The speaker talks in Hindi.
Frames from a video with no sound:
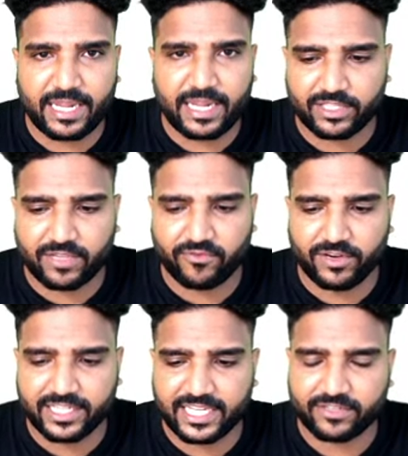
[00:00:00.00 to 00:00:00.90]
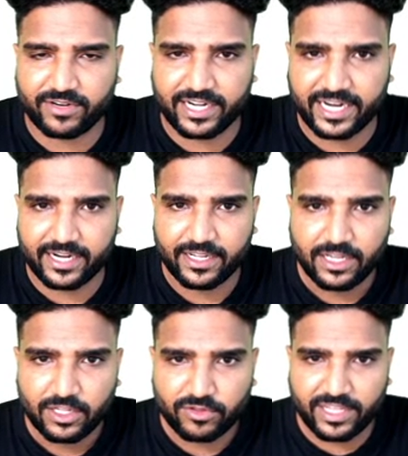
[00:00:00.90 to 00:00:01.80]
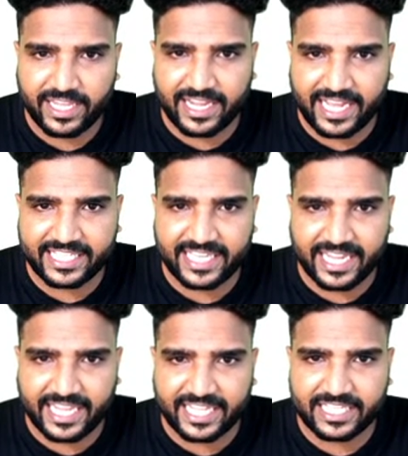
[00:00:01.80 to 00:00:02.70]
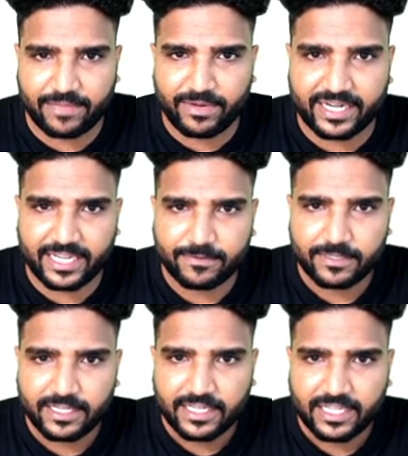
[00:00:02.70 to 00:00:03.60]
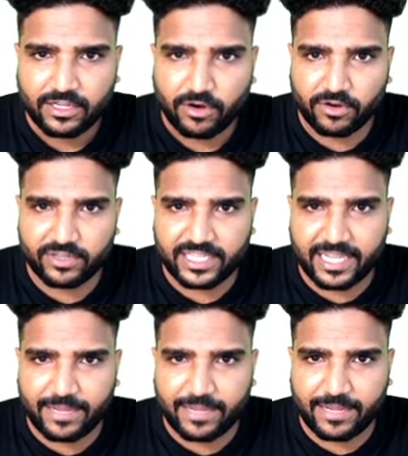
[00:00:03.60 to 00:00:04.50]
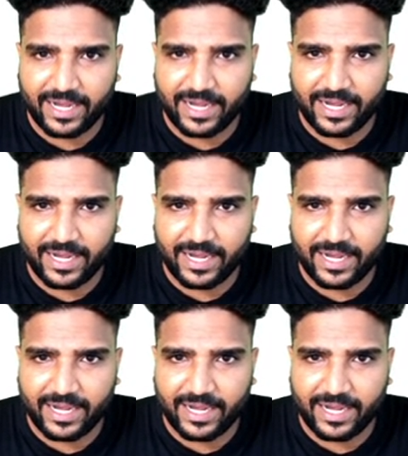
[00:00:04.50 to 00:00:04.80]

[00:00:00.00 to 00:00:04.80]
क्या होती है फुली सेचुरेटेड तो ये गाइज श्रिंकेज लिमिट है और उसके बाद गाइज